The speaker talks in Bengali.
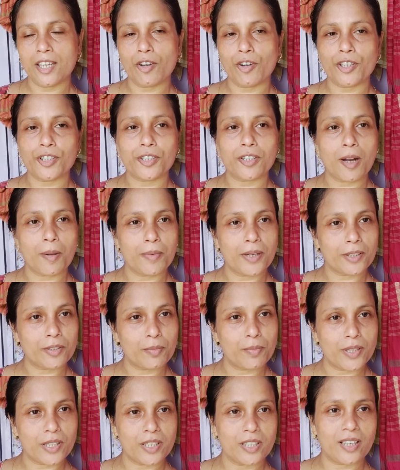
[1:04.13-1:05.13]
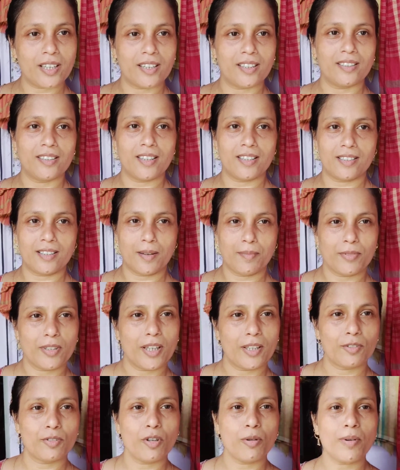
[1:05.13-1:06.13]
কি হয়েছিল আমি একটু বেশি রেখে দিয়েছিলাম তো
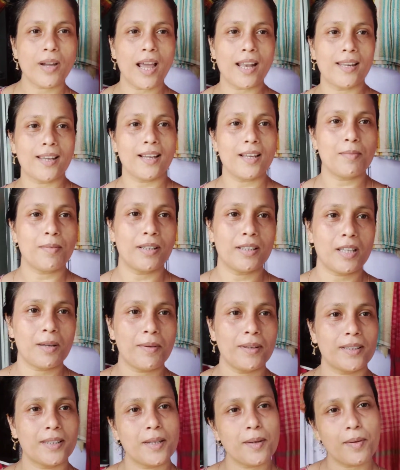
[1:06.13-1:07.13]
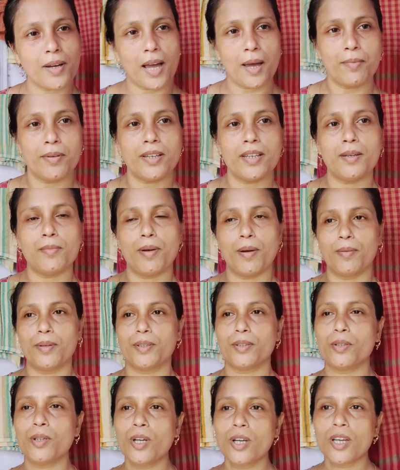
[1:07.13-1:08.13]
একদম খালি খালি পান্তা ভাত কি খাবে কিভাবে
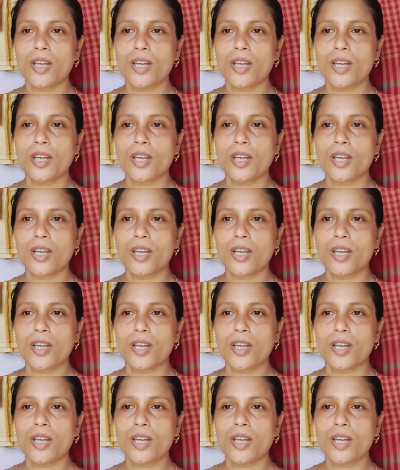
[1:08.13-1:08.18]
তো